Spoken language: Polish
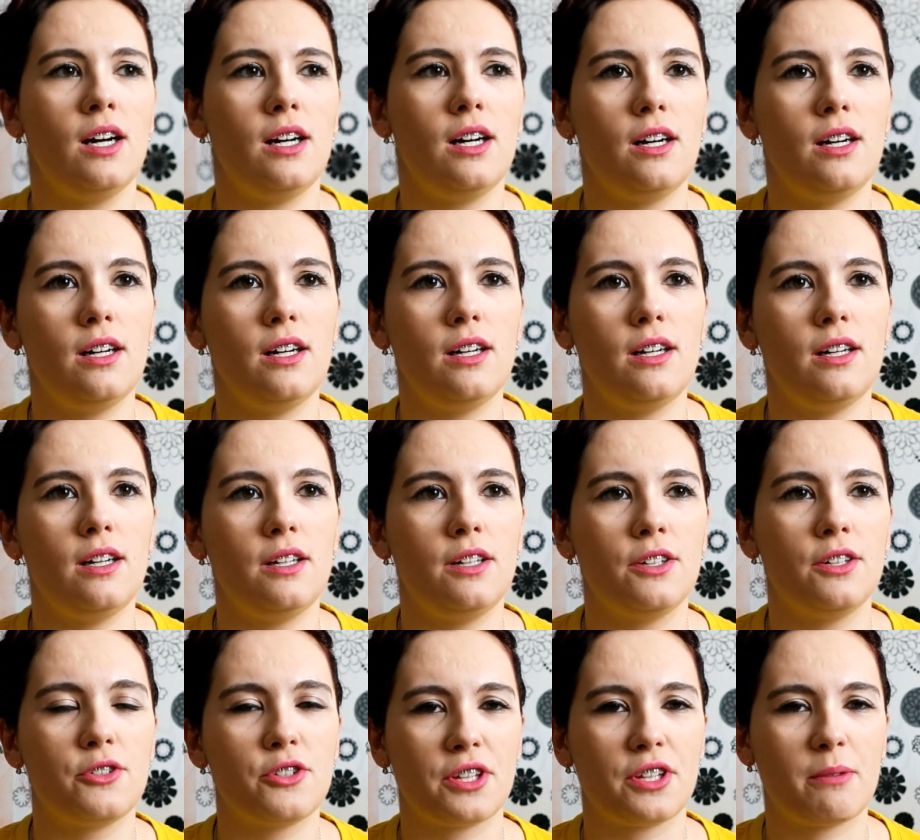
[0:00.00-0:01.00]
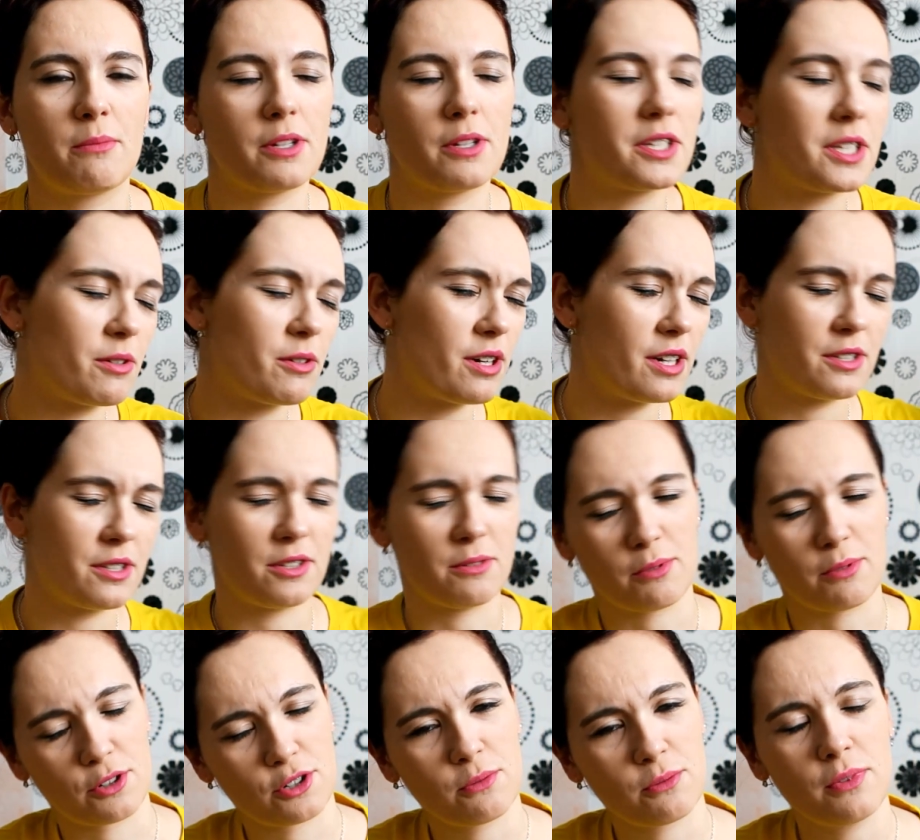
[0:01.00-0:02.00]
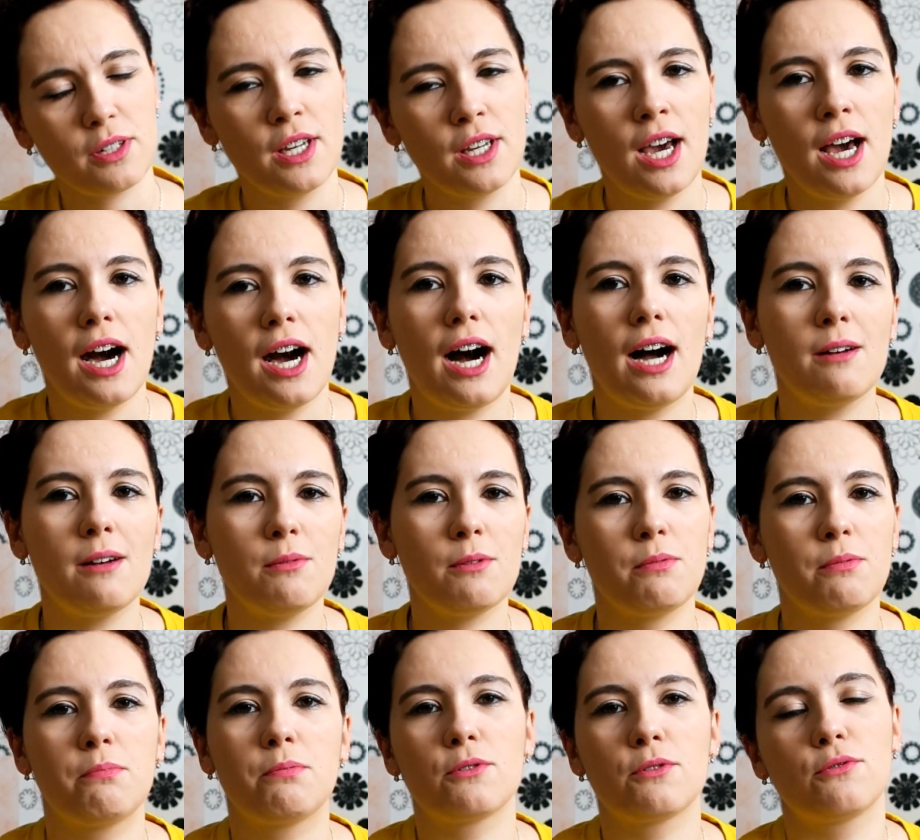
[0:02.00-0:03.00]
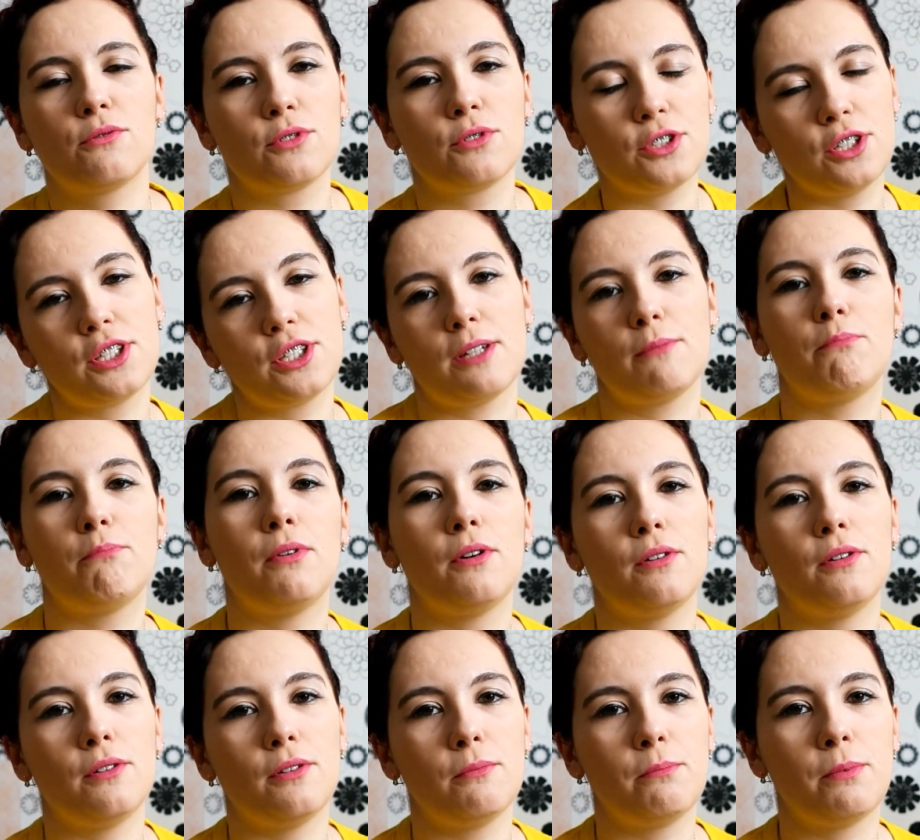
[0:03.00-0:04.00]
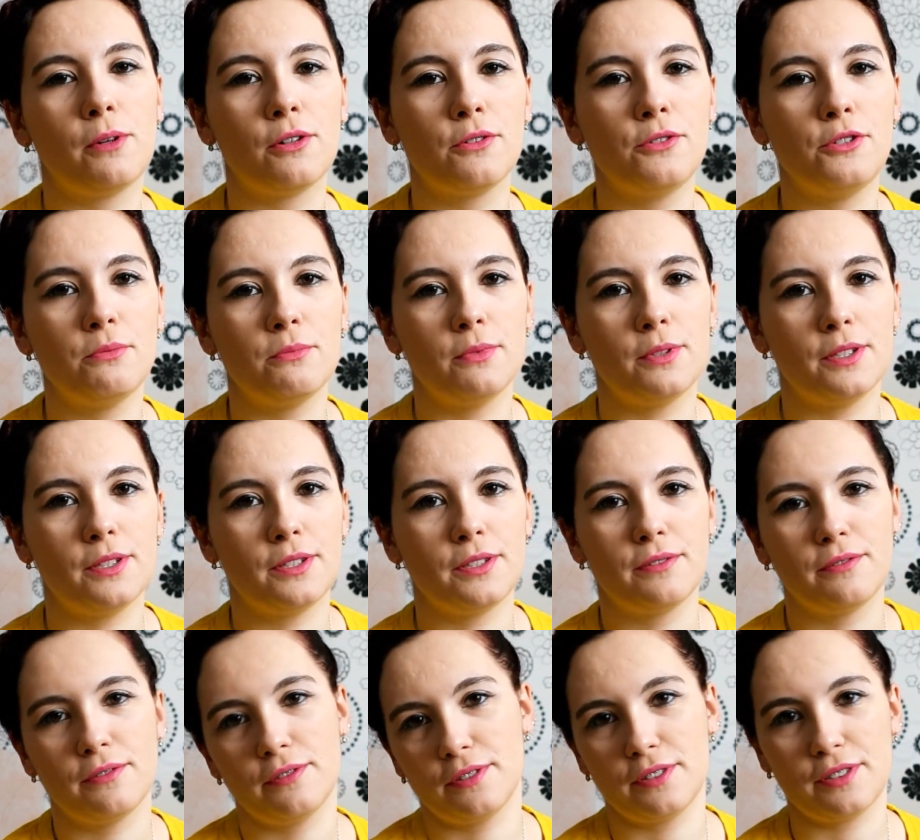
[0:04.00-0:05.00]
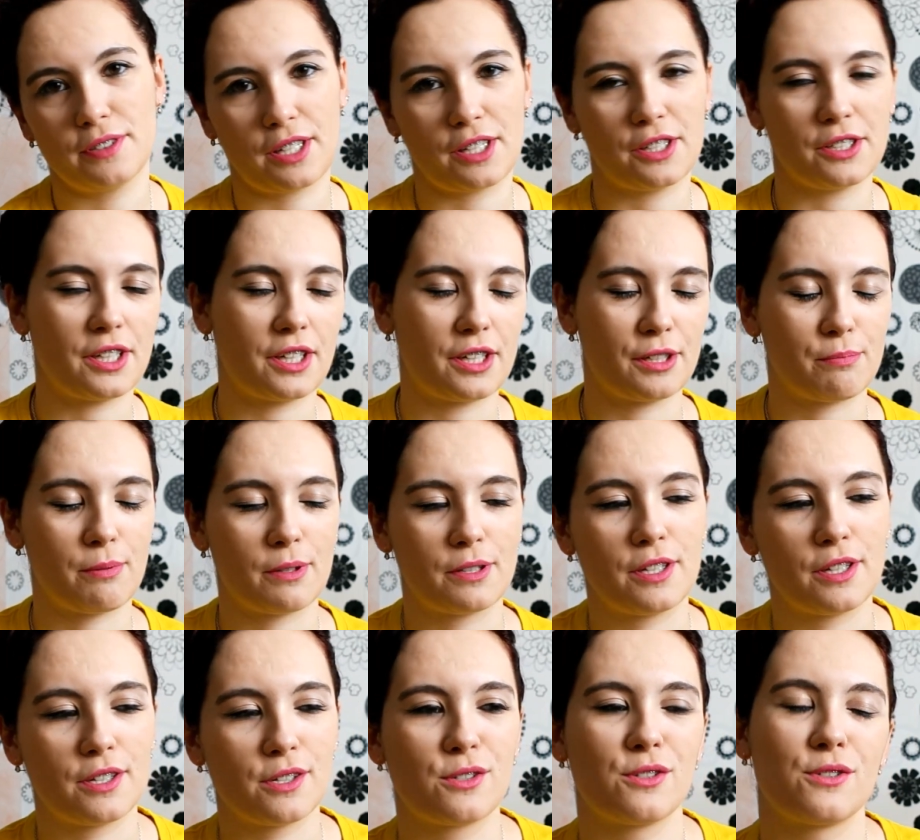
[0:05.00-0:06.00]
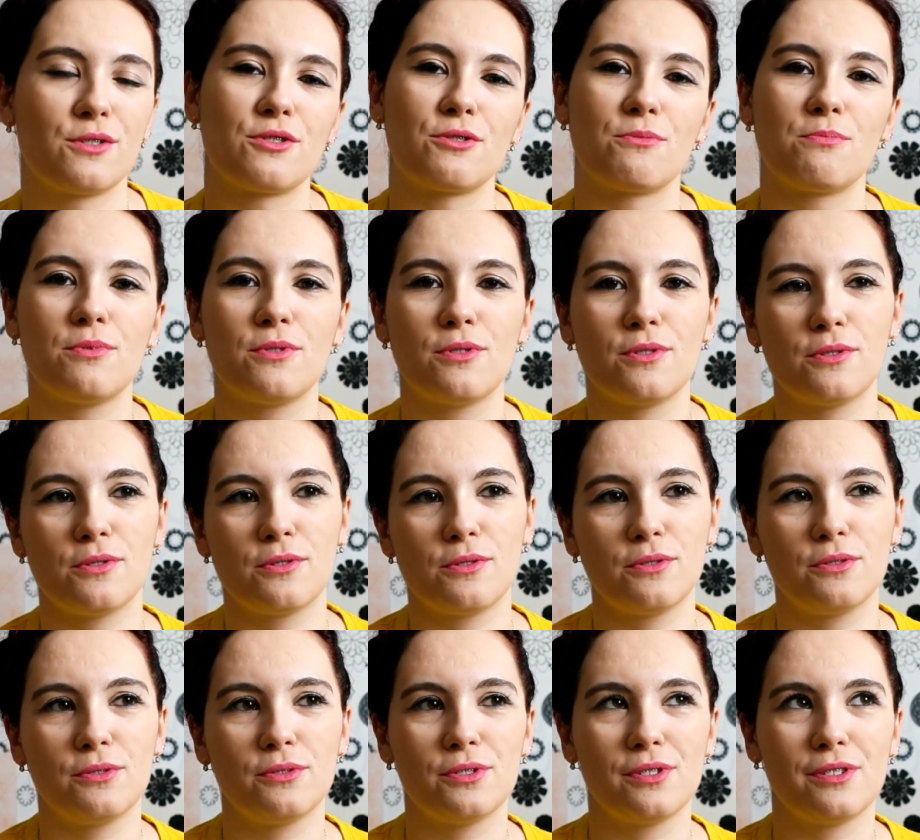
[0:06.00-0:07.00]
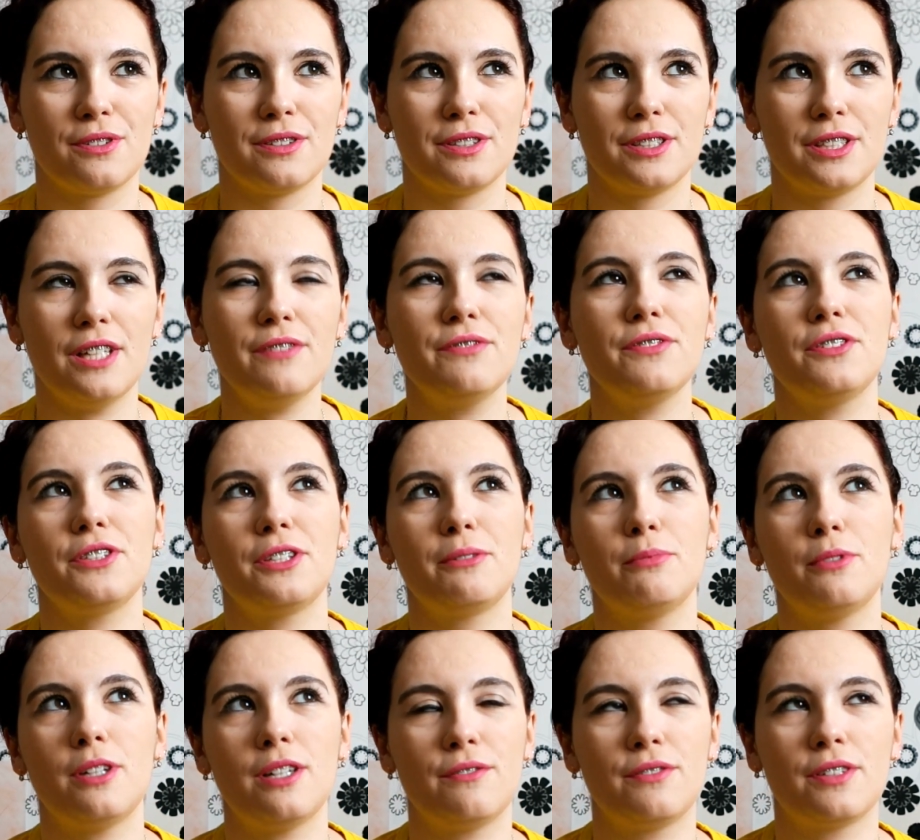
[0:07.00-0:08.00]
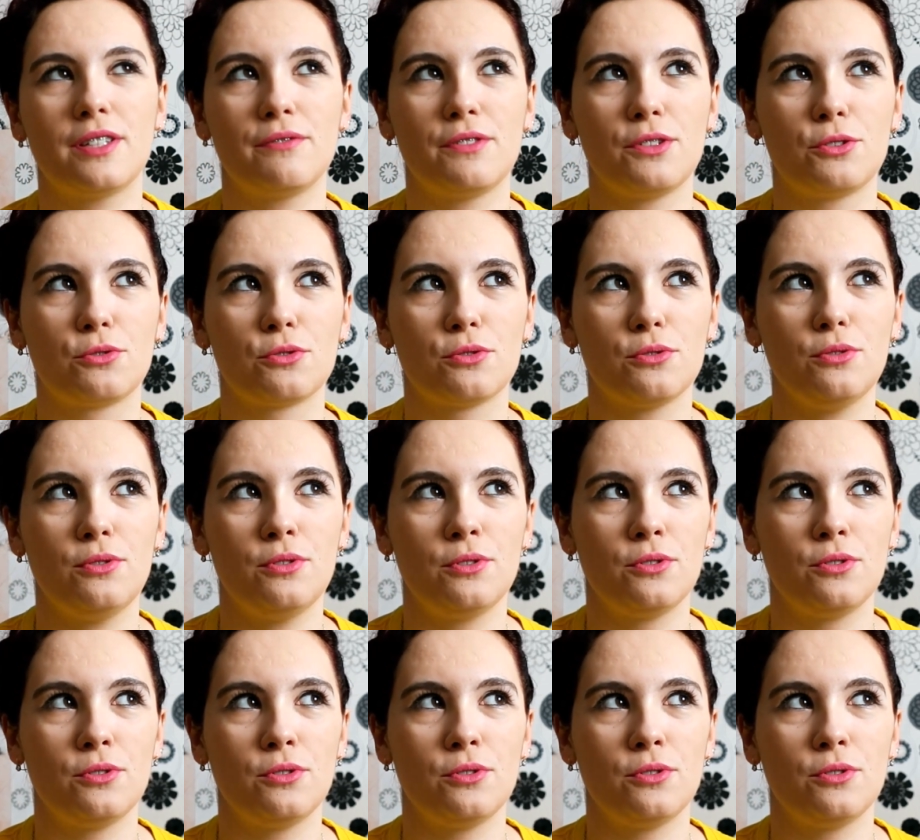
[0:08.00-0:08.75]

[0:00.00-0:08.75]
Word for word: E, czy tam restauracji, zobaczymy, albo po prostu gdzieś tam po, pochodzimy jakieś takie spacery czy coś, bo dawno nie byłam w Rawiczu,